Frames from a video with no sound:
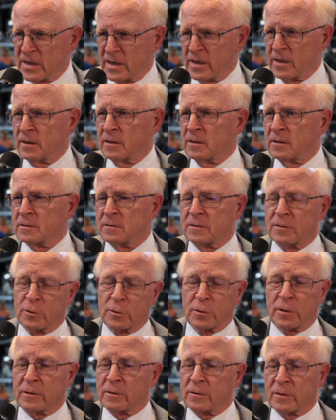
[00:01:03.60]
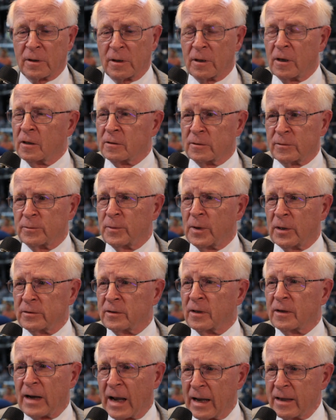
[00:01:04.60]
E Dort äh, hat
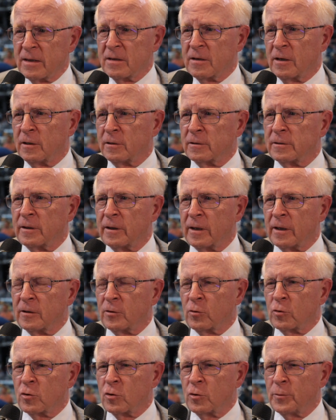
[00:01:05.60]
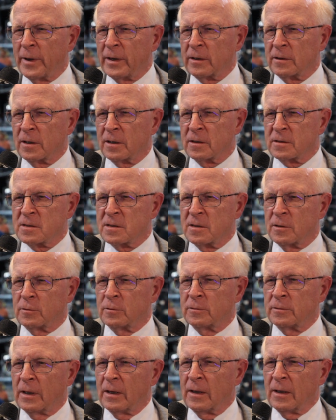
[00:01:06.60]
man reichhaltige
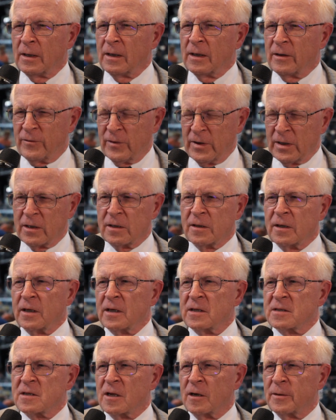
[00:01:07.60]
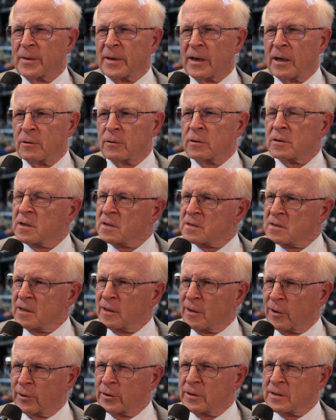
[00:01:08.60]
Dokumentation. Wichtig ist aber auch, dass
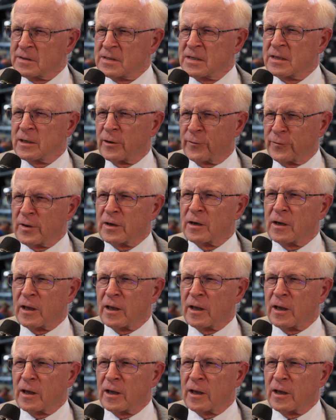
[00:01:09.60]
die Leute sich auf ihr